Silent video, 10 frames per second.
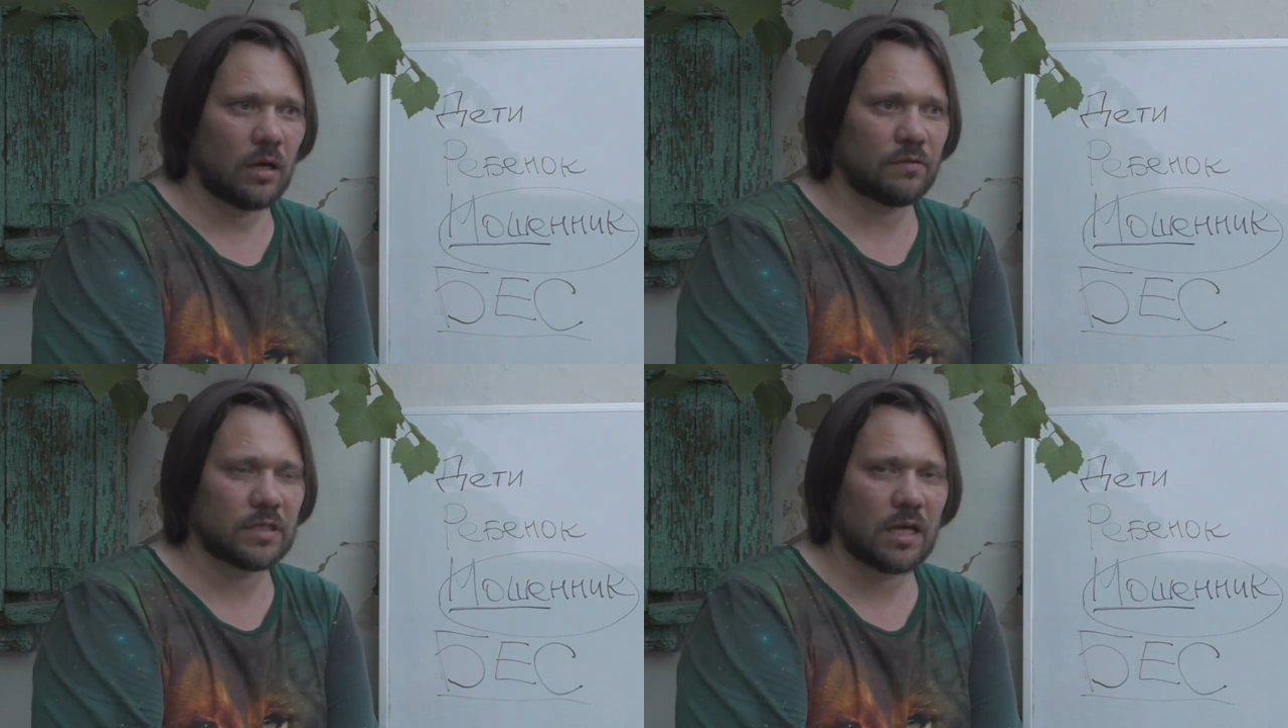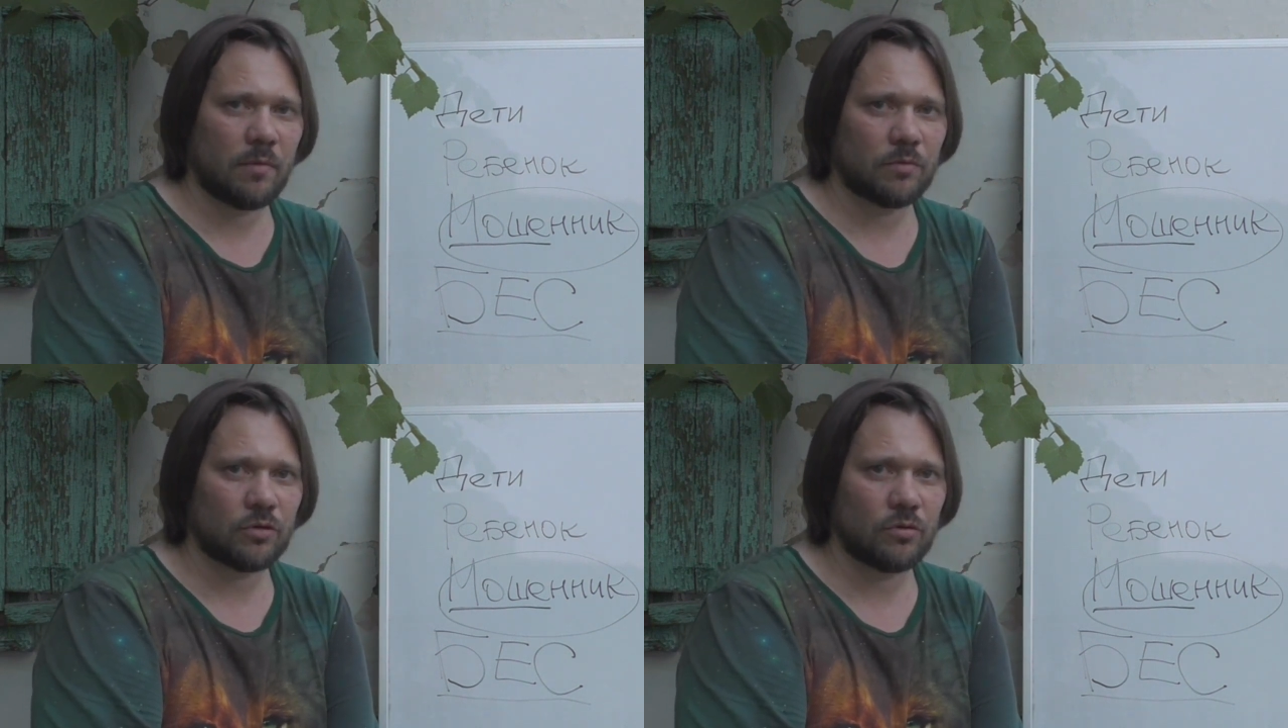а в
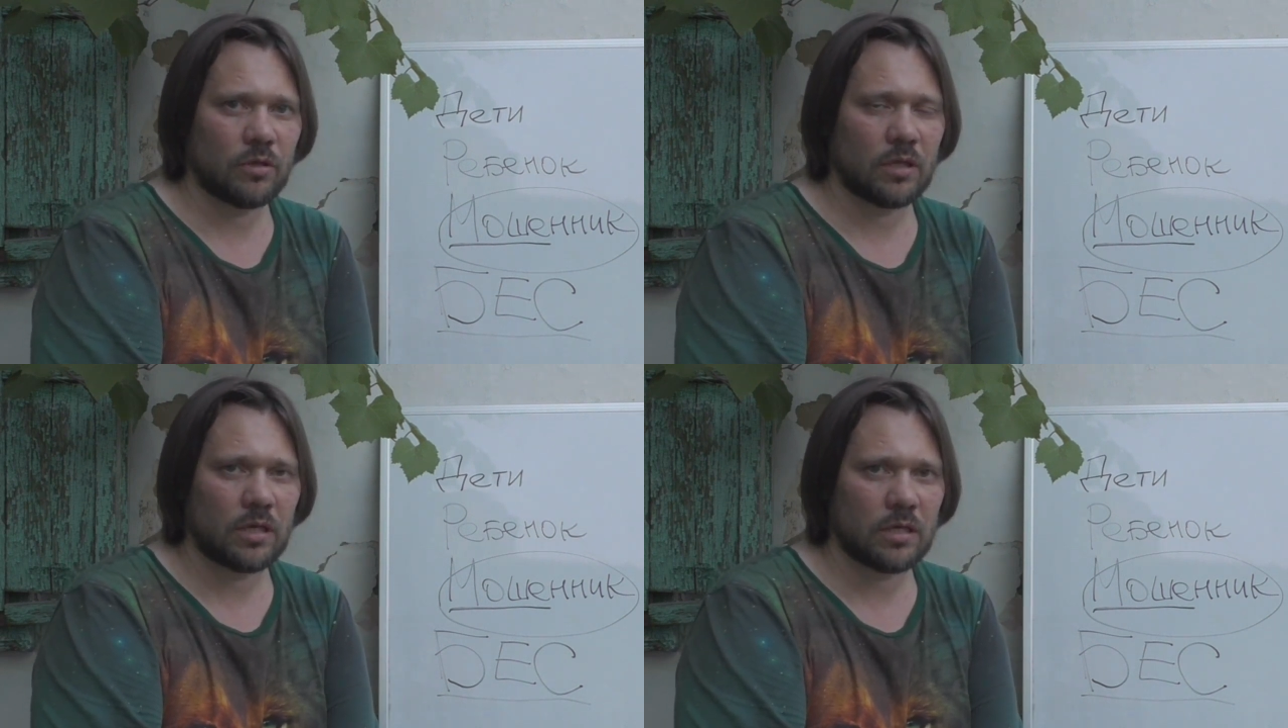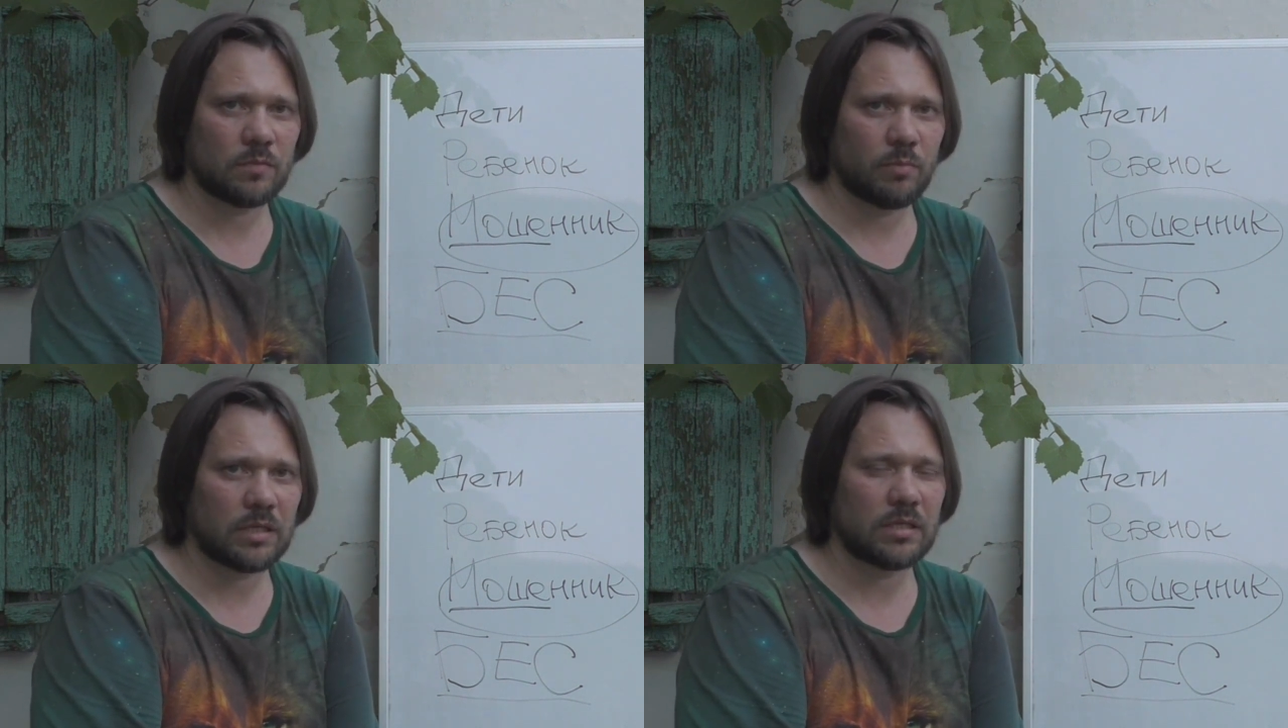самом, что ни на
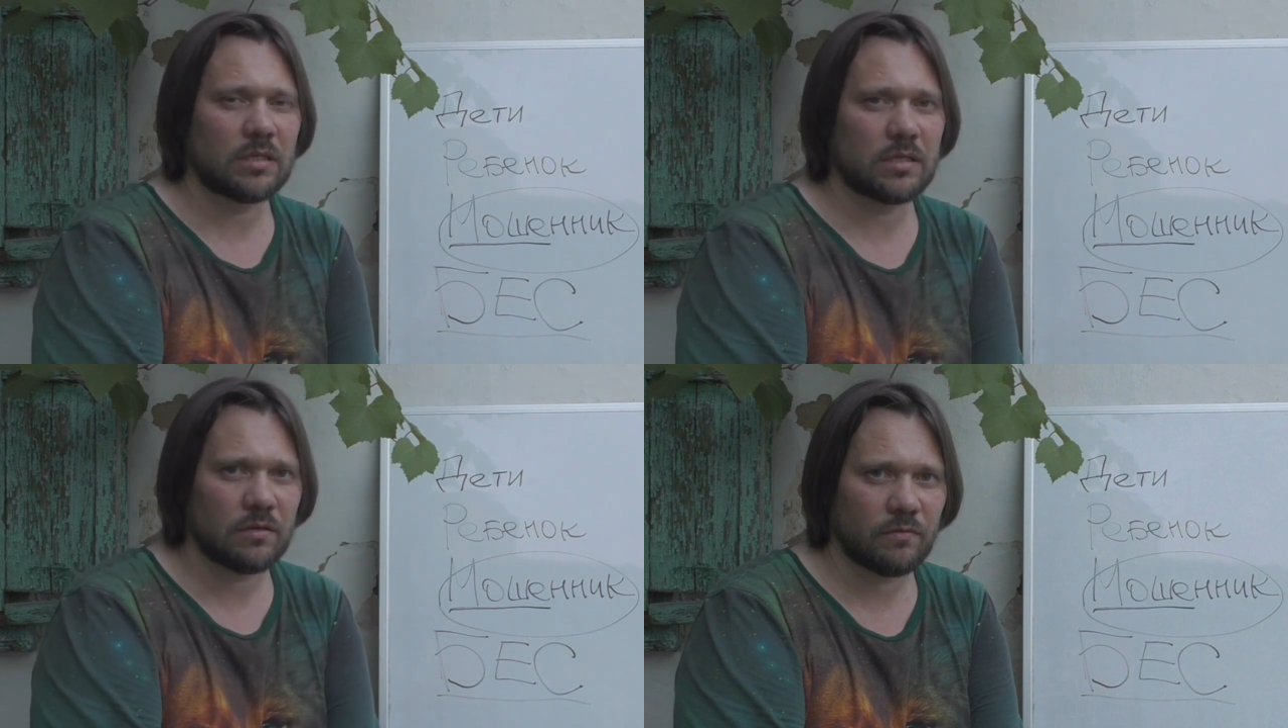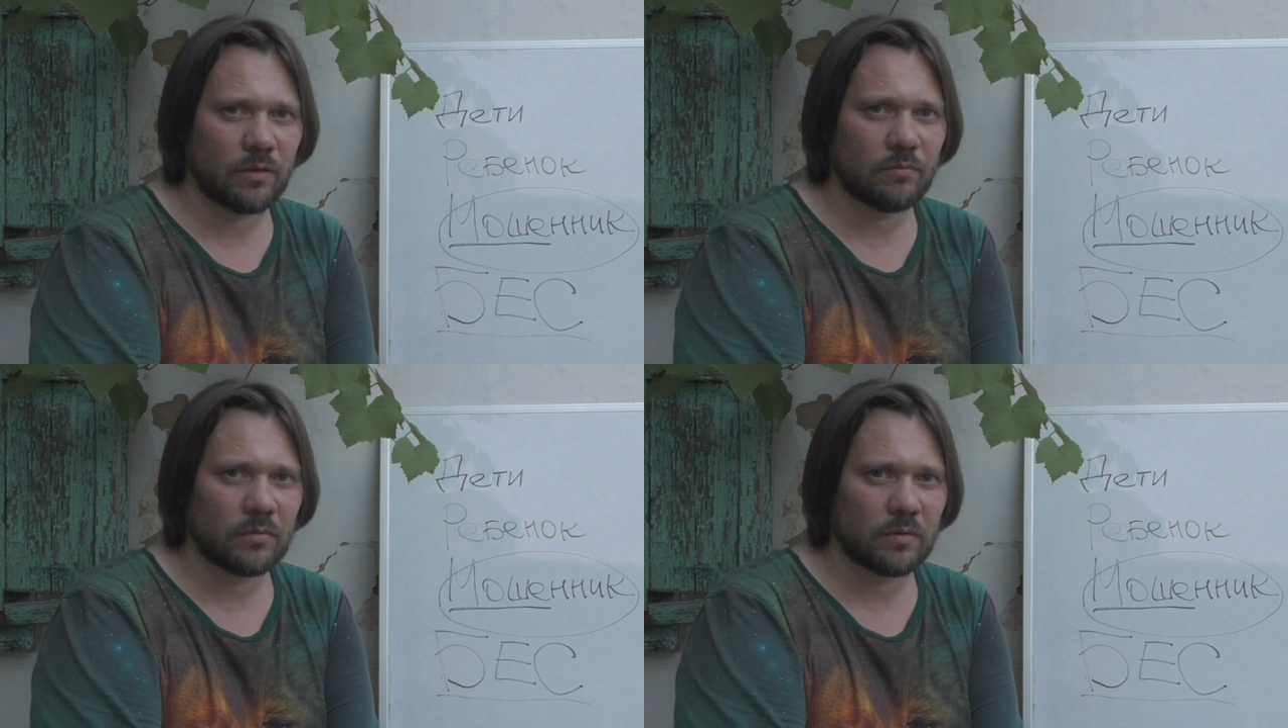есть,
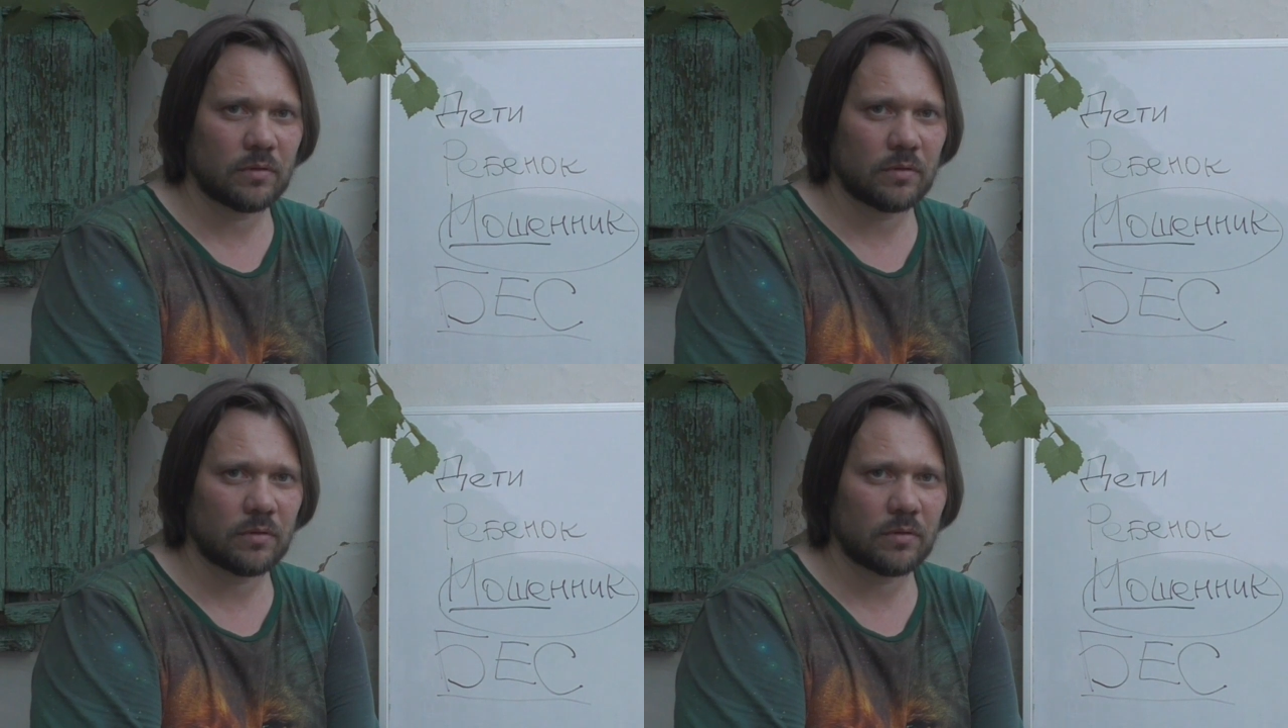позитивном –